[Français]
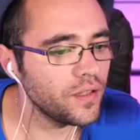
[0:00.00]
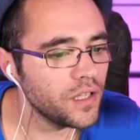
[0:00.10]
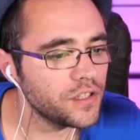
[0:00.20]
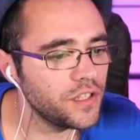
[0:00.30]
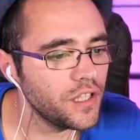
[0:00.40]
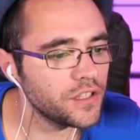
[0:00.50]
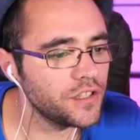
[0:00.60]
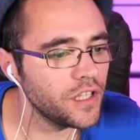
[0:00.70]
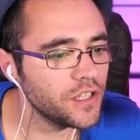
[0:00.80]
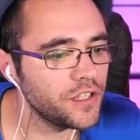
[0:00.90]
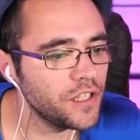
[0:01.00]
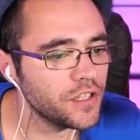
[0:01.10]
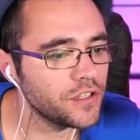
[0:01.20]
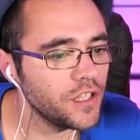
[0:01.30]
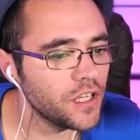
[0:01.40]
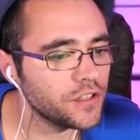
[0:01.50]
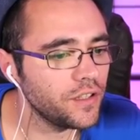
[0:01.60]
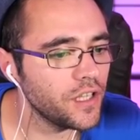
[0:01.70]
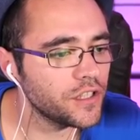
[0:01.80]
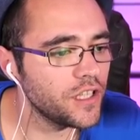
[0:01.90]
Dégage, dégage, dégage, dégage, dégage,
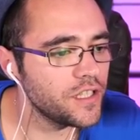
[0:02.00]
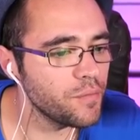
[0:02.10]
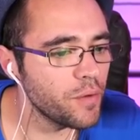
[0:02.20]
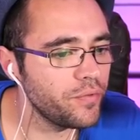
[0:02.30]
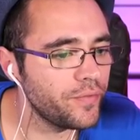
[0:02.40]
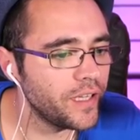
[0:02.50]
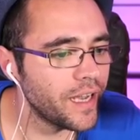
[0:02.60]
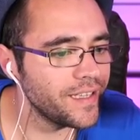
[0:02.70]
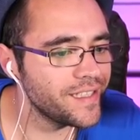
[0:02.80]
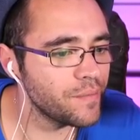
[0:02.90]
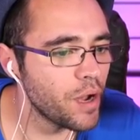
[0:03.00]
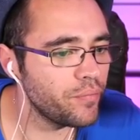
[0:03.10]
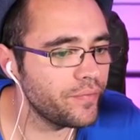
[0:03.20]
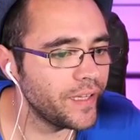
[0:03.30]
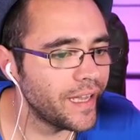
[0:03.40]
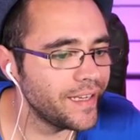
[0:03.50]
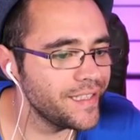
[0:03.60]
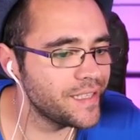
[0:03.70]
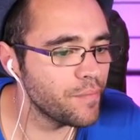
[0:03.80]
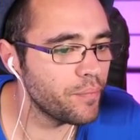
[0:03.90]
dégage. Laissez ma bouffe les gars, laissez ma bouffe les gars,
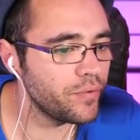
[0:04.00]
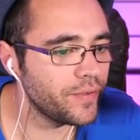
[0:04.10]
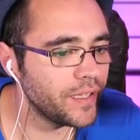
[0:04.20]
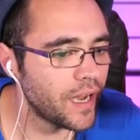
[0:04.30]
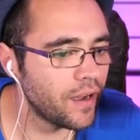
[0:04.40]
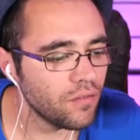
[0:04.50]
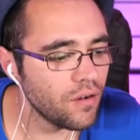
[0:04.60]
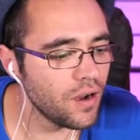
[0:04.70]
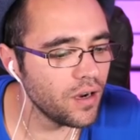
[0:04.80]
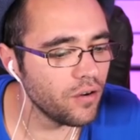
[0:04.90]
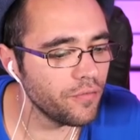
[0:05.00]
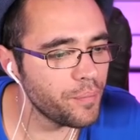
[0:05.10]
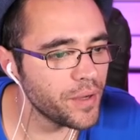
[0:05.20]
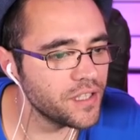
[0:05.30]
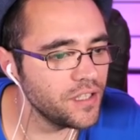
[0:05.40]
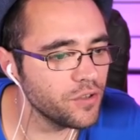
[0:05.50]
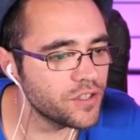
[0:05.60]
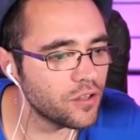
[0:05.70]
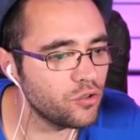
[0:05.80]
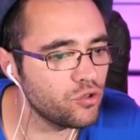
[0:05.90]
laissez ma bouffe les gars. Voilà, on va passer niveau
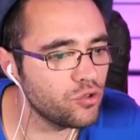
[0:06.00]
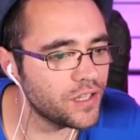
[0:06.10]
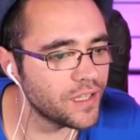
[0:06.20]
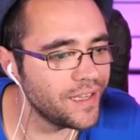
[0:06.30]
5 tout de suite.